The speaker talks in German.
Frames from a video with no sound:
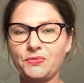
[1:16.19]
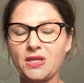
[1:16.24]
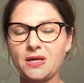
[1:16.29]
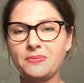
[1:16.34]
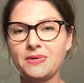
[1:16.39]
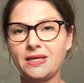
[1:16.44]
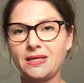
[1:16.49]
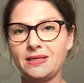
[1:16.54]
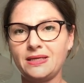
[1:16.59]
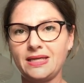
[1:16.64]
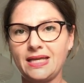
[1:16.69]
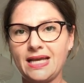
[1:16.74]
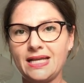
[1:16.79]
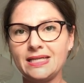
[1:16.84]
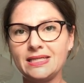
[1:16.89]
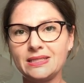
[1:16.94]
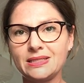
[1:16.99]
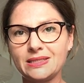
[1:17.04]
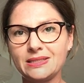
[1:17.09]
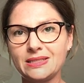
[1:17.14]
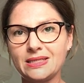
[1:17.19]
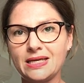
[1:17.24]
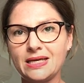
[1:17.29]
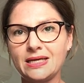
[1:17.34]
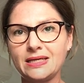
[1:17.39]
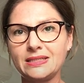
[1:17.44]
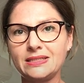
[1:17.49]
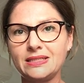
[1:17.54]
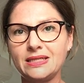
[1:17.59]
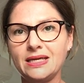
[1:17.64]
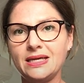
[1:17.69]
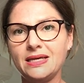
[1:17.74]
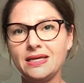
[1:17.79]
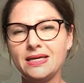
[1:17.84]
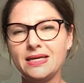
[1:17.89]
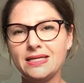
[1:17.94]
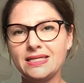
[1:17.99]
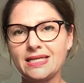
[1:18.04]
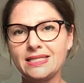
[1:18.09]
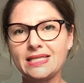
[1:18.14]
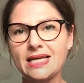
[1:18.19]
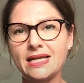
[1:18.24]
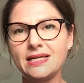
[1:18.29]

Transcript: Aber ehrlich gesagt, das